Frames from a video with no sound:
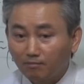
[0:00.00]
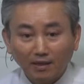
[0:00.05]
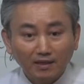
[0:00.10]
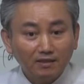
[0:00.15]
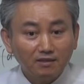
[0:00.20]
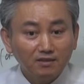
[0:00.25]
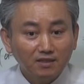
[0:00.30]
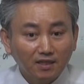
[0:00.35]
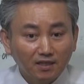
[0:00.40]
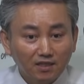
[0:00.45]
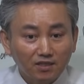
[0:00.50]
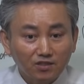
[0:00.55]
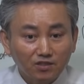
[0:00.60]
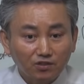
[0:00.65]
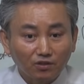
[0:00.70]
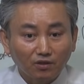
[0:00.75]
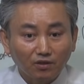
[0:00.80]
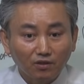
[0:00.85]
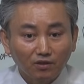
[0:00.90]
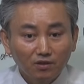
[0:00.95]
맞는
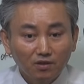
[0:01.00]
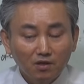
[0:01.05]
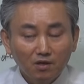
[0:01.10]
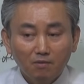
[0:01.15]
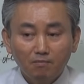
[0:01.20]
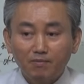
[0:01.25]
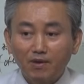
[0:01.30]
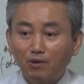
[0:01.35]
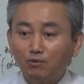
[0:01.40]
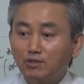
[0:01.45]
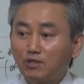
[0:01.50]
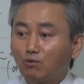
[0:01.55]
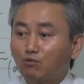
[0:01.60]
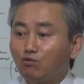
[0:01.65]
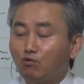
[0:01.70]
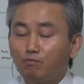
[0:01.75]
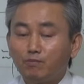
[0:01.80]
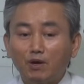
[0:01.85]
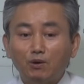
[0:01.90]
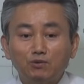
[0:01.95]
얘기죠. 배우자
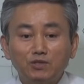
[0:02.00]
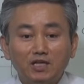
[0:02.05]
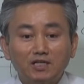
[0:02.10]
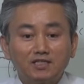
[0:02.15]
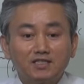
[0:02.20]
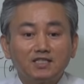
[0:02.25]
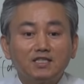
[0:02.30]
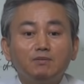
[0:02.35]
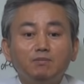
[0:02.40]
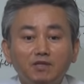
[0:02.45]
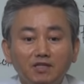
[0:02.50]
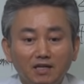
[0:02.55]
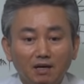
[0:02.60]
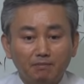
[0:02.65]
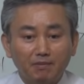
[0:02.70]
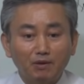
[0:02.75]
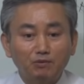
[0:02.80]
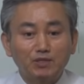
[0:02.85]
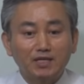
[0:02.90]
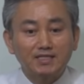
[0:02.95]
궁은 배우자
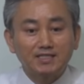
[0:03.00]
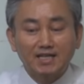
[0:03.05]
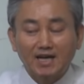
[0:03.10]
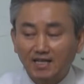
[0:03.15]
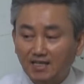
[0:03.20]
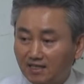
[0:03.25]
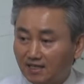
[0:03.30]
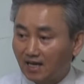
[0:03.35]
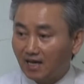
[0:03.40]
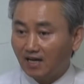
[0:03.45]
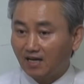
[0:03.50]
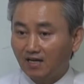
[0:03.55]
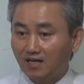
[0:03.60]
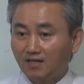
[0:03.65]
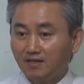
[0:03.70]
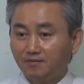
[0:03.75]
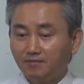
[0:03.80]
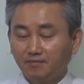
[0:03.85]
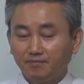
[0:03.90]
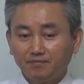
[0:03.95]
집이다. 배우자 자리다.
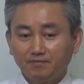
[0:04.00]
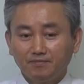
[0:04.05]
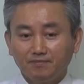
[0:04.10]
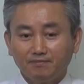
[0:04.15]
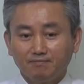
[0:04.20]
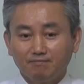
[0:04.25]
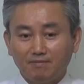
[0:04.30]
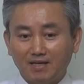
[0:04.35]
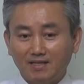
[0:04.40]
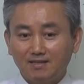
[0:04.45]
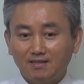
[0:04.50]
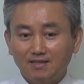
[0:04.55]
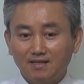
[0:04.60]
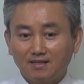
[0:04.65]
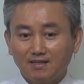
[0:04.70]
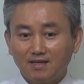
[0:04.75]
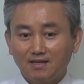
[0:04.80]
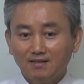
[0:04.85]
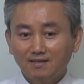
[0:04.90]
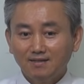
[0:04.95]
맞는
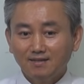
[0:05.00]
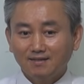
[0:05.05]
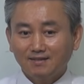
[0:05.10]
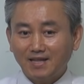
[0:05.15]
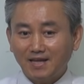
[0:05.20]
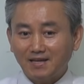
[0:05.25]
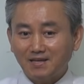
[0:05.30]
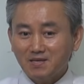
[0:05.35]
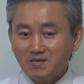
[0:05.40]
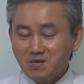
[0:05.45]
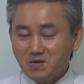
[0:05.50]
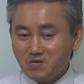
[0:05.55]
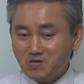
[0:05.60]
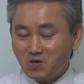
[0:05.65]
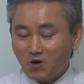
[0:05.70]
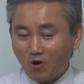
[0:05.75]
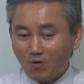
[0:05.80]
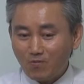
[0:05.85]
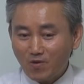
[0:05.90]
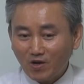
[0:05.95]
얘기야. 근데
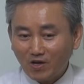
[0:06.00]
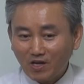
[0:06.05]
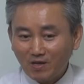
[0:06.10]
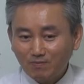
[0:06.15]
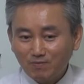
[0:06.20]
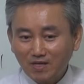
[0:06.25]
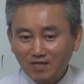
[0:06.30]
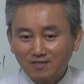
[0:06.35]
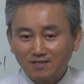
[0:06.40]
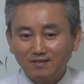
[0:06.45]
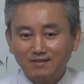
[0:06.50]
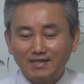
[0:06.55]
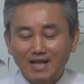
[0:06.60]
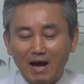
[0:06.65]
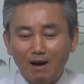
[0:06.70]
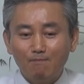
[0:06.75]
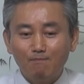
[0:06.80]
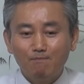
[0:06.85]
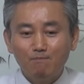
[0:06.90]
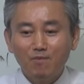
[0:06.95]
여명의 입장에서
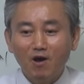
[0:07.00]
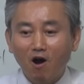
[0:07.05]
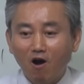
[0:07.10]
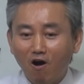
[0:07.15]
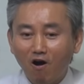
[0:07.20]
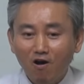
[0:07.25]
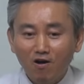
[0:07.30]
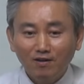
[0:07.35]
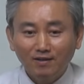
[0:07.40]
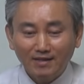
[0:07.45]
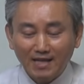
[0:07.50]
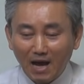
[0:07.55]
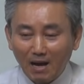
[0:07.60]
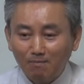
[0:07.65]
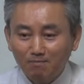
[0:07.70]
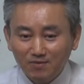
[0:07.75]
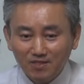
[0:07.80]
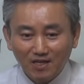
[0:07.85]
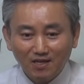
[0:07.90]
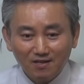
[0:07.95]
남명,
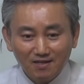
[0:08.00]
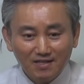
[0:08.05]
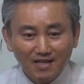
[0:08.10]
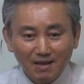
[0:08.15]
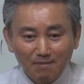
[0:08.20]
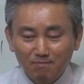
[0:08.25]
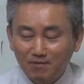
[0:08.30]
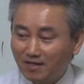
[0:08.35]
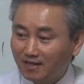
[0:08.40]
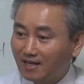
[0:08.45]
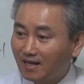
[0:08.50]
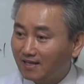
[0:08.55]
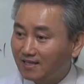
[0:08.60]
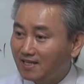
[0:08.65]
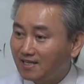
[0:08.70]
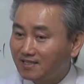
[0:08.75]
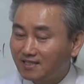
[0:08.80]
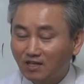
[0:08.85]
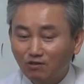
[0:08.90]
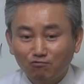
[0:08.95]
남자를 내 밑에
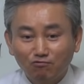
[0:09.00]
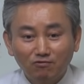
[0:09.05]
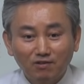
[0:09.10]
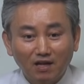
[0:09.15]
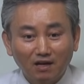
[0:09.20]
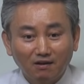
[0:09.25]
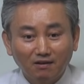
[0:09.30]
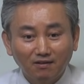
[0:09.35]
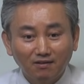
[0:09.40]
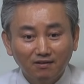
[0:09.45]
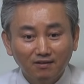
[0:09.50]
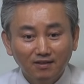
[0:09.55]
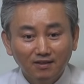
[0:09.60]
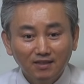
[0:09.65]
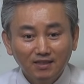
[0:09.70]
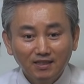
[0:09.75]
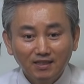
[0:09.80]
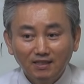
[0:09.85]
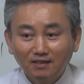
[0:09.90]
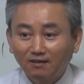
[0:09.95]
일지에 둔다는 건
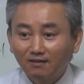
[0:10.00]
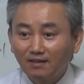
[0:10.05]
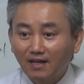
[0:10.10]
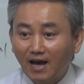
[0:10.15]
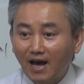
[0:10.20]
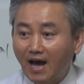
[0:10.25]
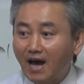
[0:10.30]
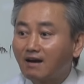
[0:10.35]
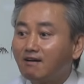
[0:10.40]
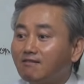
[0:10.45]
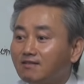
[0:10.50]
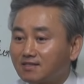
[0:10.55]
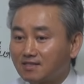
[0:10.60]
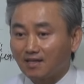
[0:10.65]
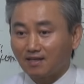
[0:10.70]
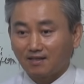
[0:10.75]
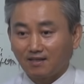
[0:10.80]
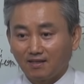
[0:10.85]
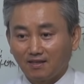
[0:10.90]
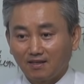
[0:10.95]
이건
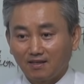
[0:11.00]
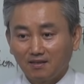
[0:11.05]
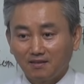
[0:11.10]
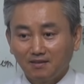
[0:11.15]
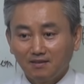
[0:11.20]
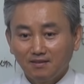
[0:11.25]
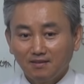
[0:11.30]
하극상이야.